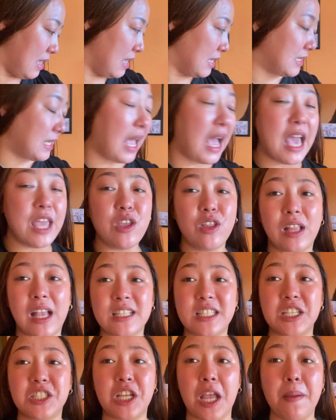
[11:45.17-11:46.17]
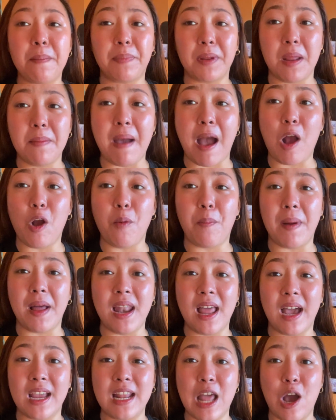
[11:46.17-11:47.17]
Sa ngayon kasi syempre bago pa
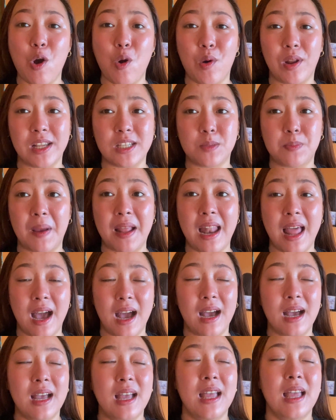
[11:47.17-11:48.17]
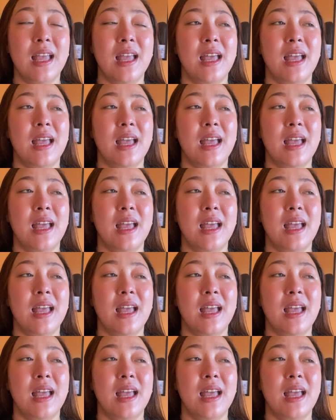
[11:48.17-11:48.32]
lang ilang oras pa lang.